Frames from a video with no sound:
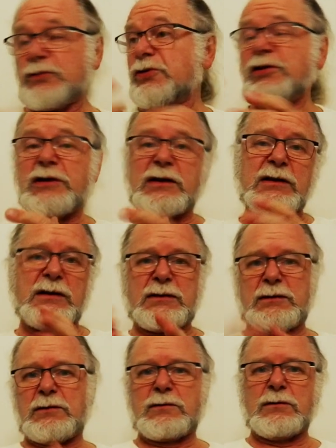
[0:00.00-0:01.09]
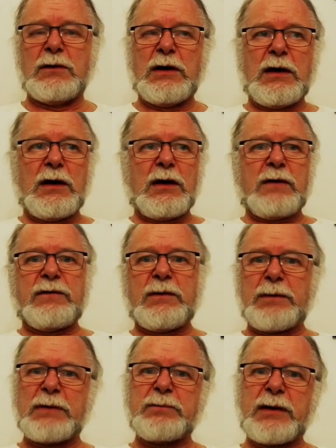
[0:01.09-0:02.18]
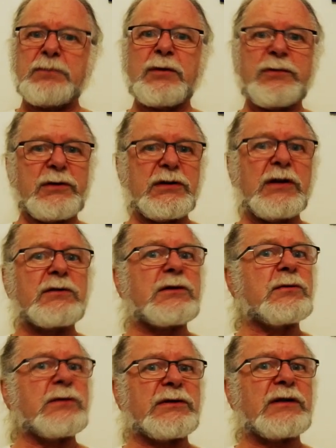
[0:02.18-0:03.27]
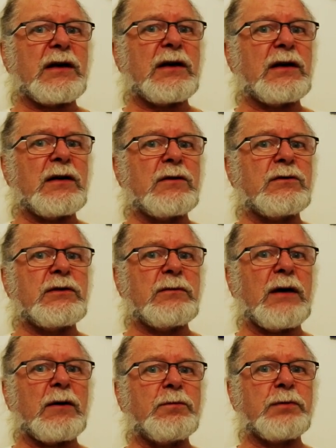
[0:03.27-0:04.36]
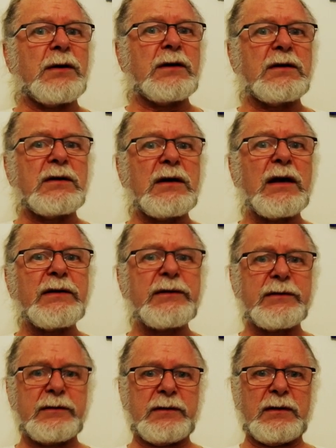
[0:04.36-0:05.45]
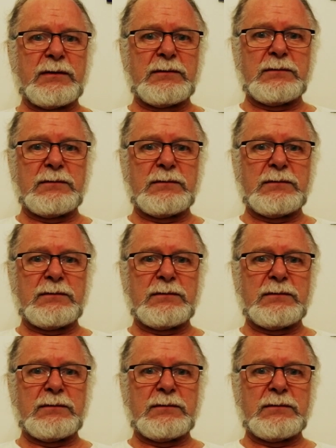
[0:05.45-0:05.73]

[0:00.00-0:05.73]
dzisiaj na rynku. Wie pan, pan powiedział o tym Izraelu i ma pan rację.